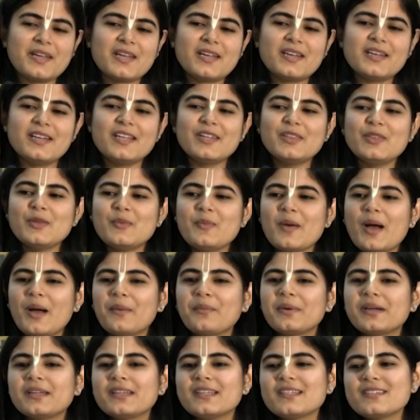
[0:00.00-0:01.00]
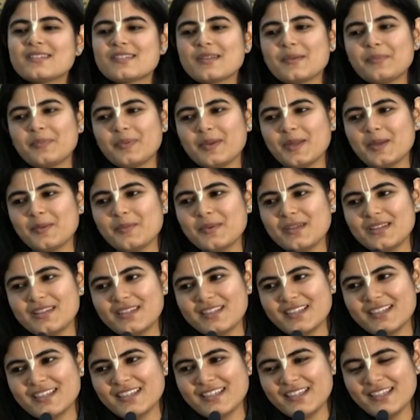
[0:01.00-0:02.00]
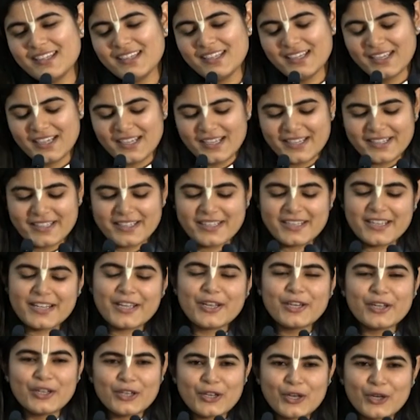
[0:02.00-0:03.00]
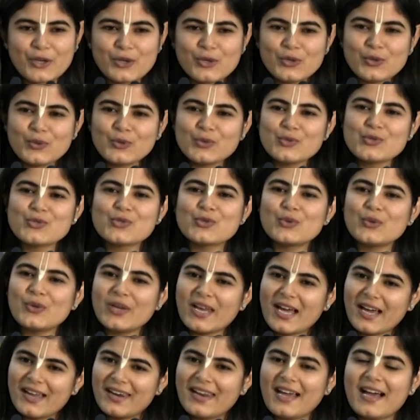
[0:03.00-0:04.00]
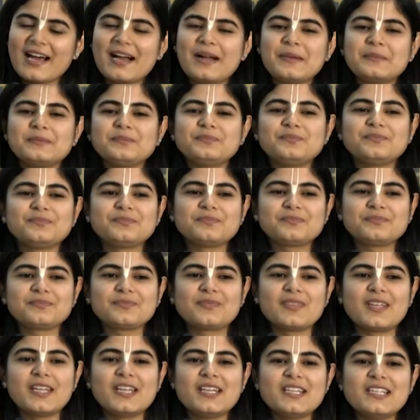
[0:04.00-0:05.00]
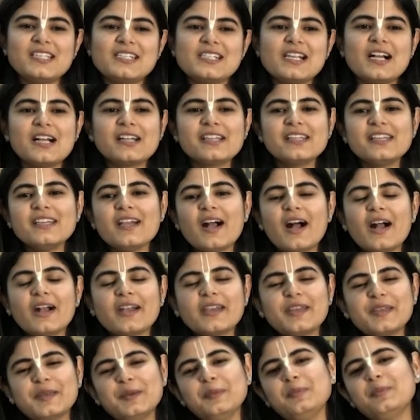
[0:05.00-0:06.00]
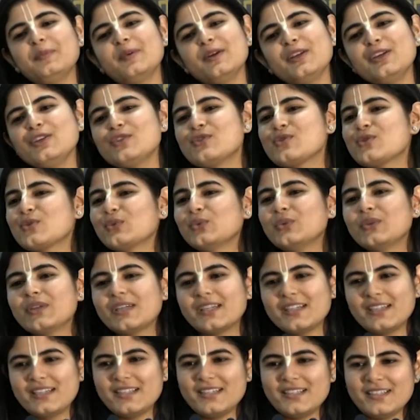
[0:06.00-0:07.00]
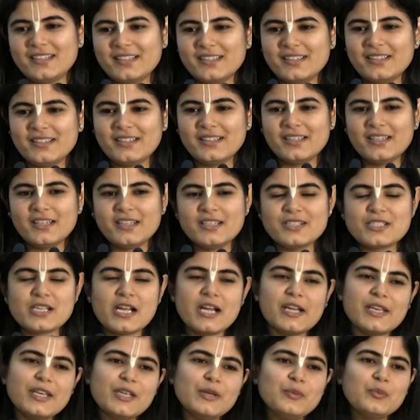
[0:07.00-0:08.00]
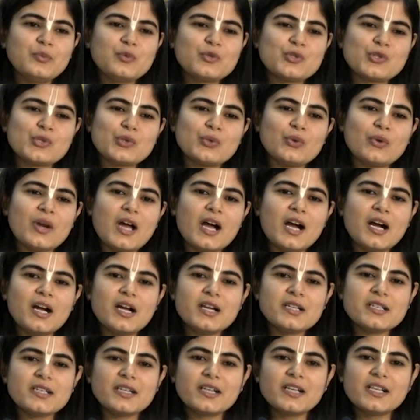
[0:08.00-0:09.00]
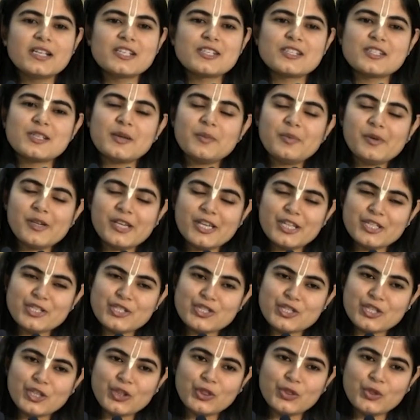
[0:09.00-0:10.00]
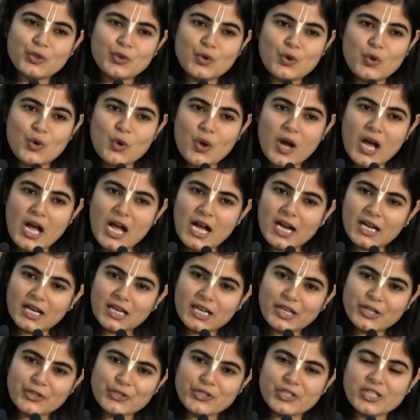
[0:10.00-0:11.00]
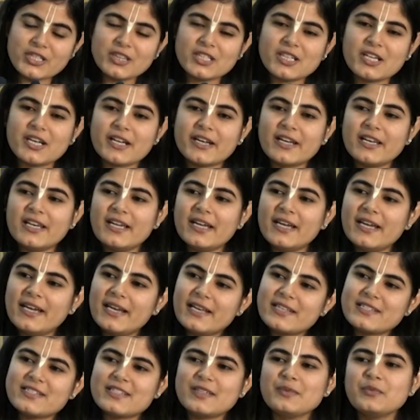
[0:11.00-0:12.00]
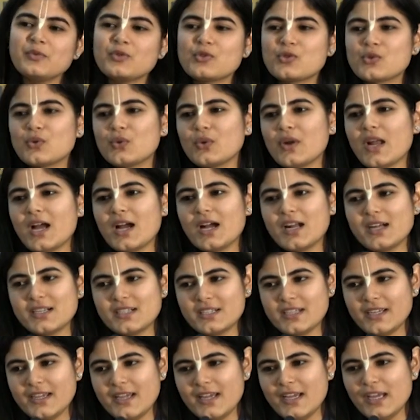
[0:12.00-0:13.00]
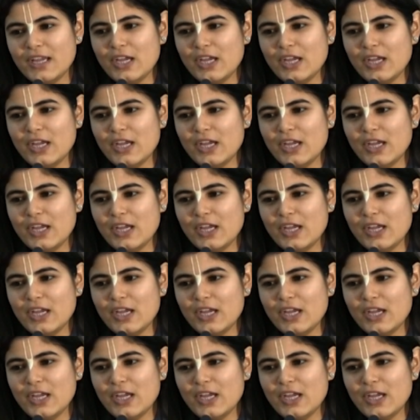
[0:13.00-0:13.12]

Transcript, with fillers: नंद बाबा ने सपने में देखी कि एक नन्नो सो लाला जाकी आंखें बड़ी सुंदर हैं जाकी मुस्कुराहट सबके चित्त को आकर्षित कर ले ऐसी मुस्कुराहट है